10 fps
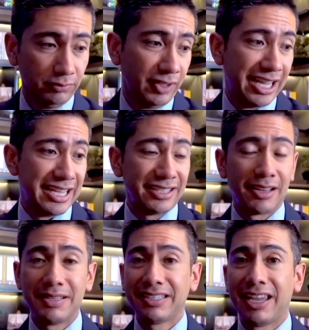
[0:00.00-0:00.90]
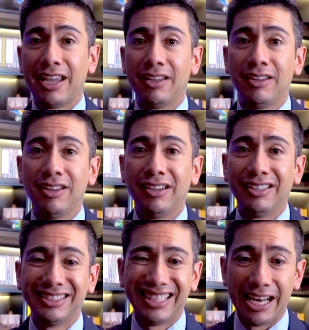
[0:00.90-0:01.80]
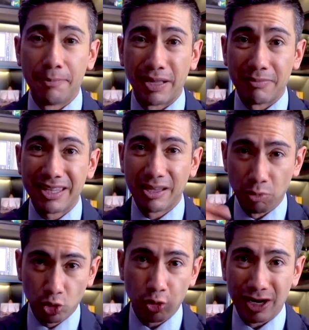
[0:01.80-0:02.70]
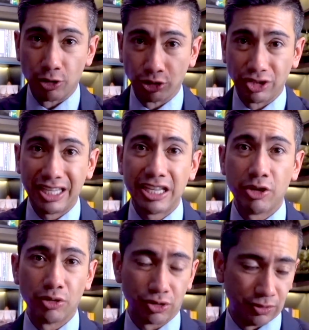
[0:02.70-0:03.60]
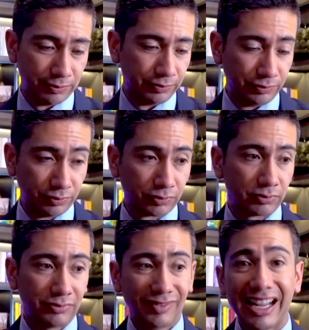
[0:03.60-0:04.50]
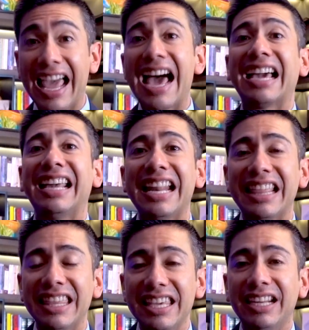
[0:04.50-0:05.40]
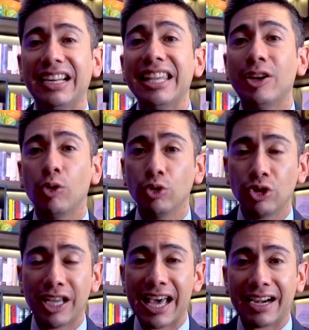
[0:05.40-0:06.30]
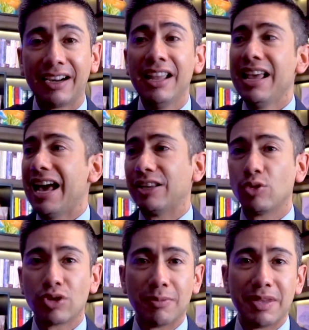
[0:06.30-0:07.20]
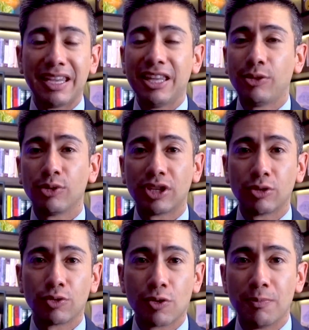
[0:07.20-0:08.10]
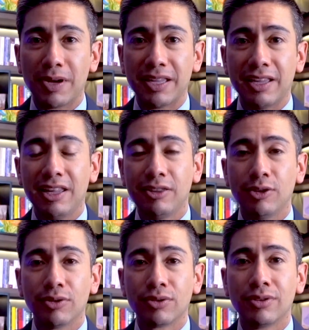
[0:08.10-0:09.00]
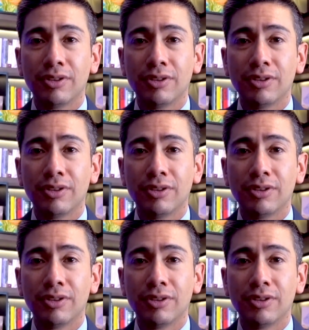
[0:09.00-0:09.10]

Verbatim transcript: que ya sabes que se le permite mucho a los niños agredir y juzgar a sus amiguitos, a sus compañeritos,